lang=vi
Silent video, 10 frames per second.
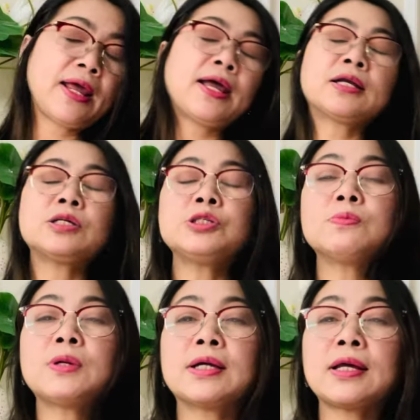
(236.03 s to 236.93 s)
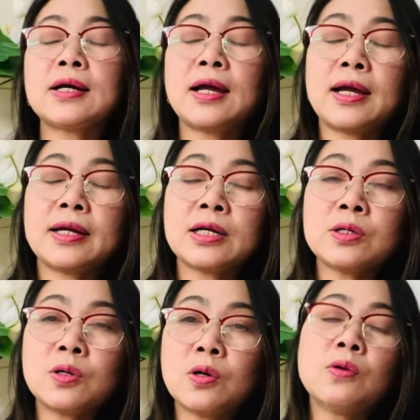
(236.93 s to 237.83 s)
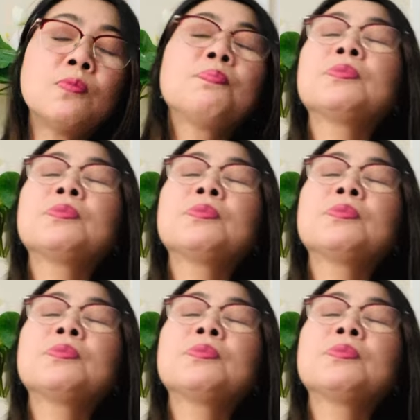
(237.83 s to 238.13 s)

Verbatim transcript: an nói chung là tất cả các cô